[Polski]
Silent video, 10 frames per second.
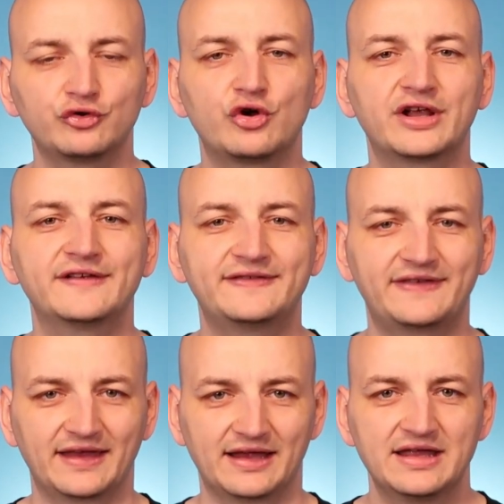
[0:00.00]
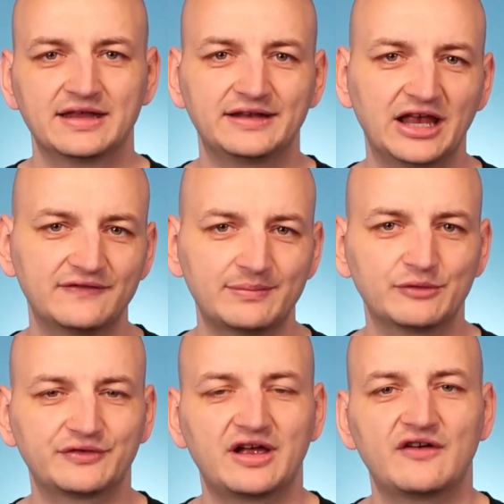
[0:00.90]
oraz C. Nazwa
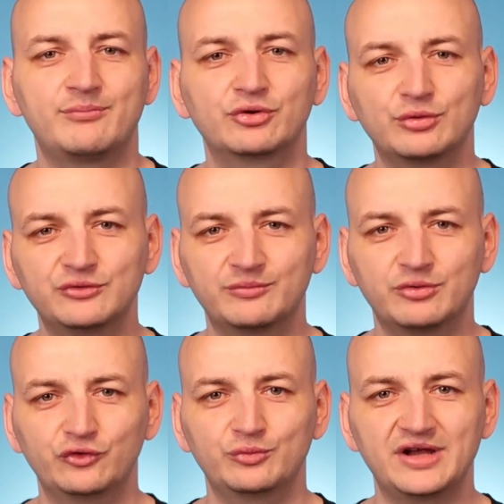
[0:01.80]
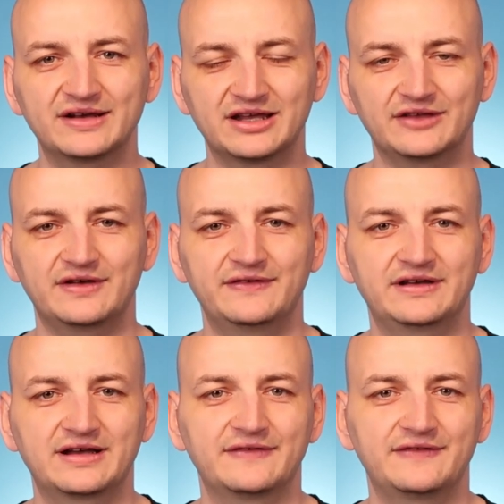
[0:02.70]
powstała w podobny sposób jak nazwa
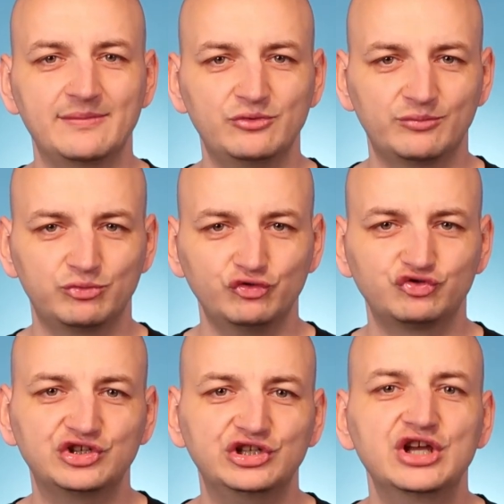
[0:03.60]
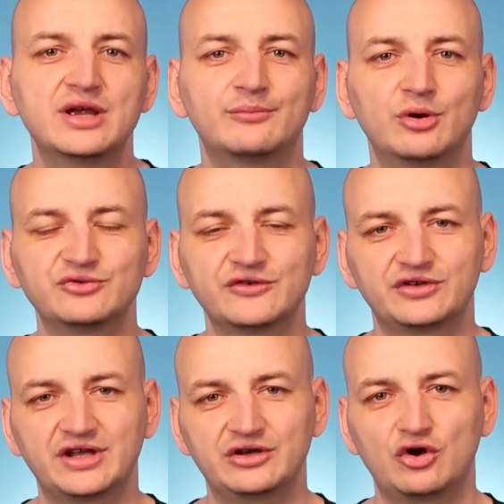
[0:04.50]
języka C++, czyli poprzez
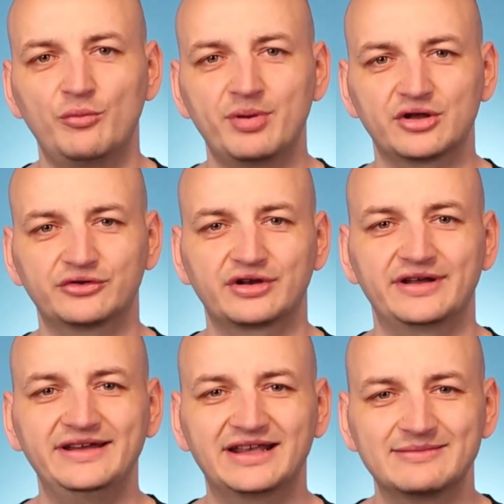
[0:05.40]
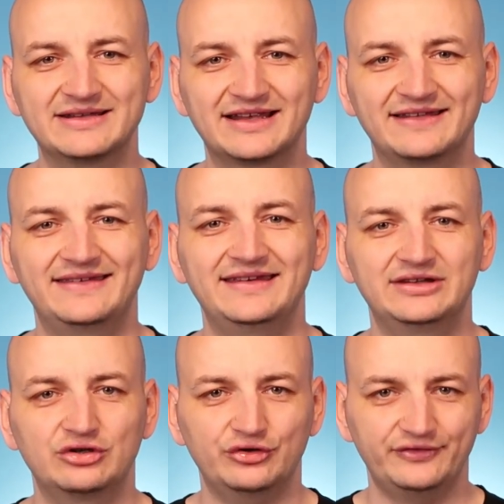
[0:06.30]
dodanie operatora inkrementacji
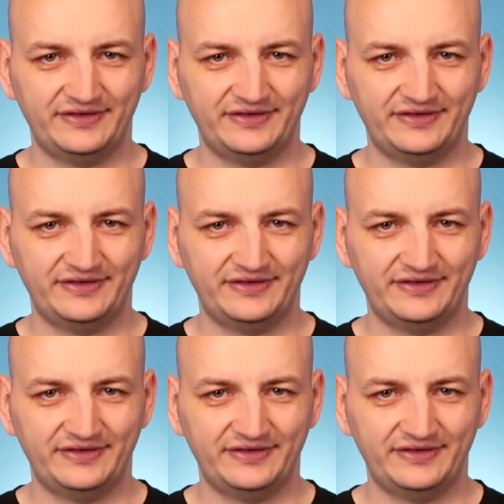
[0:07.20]
do